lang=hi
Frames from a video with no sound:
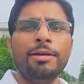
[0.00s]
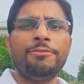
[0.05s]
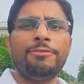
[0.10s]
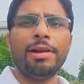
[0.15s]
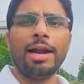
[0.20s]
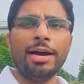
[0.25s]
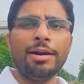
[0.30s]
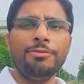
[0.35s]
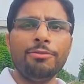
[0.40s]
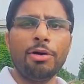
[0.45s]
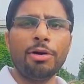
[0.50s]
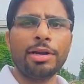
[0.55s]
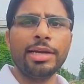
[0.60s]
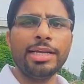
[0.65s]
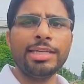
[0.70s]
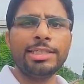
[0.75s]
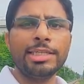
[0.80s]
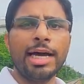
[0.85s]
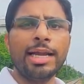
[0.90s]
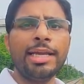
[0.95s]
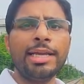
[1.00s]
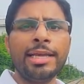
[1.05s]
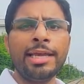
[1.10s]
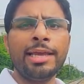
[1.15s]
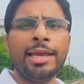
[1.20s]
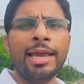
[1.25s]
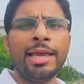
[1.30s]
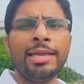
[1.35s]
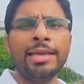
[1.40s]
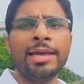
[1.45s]
फ्लड वार्निंग जारी की
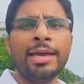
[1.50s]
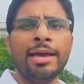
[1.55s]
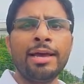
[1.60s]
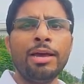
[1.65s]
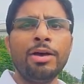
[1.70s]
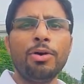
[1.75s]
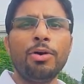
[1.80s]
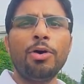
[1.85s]
गई है